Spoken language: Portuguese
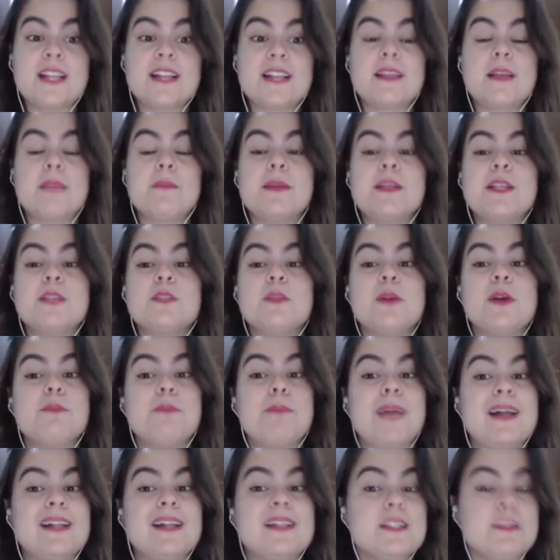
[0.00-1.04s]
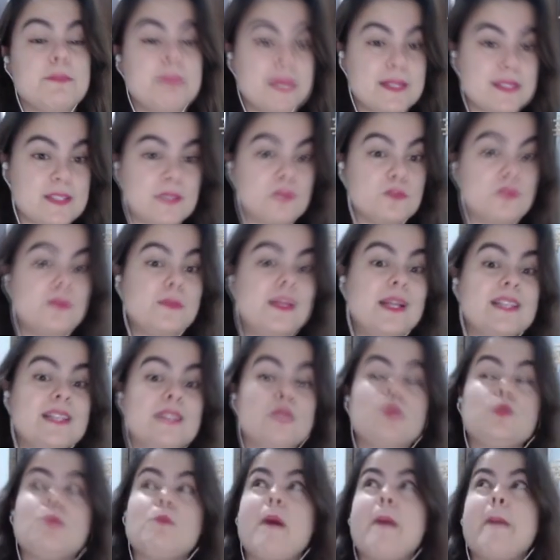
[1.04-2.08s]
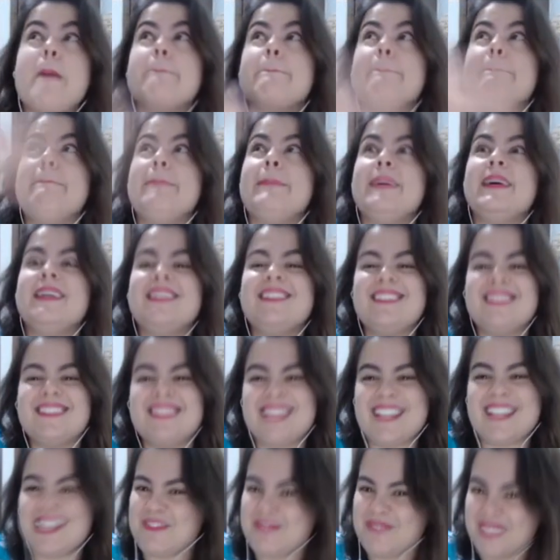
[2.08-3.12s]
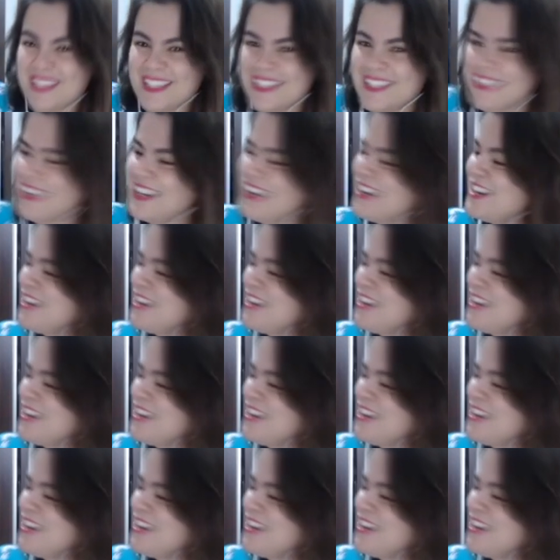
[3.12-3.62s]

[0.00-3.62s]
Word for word: até mesmo a participação do Brasil numa pandemia,